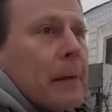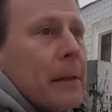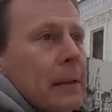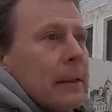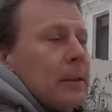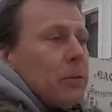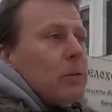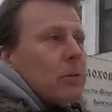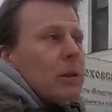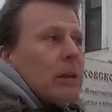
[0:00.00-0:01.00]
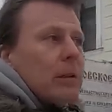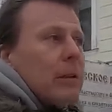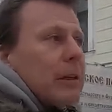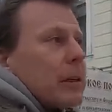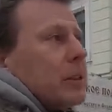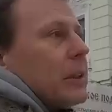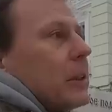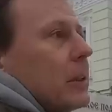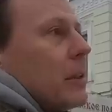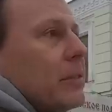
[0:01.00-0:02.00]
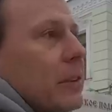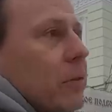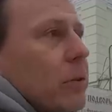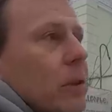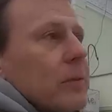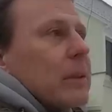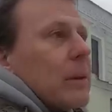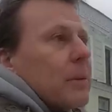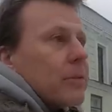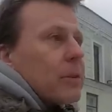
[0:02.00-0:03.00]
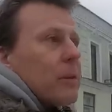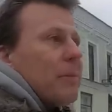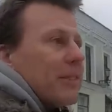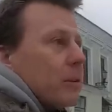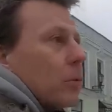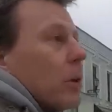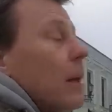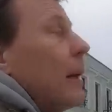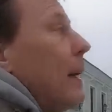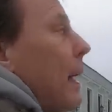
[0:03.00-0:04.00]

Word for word: Э, и он вот для великой княгини Елизаветы Федоровны там это все дело построил.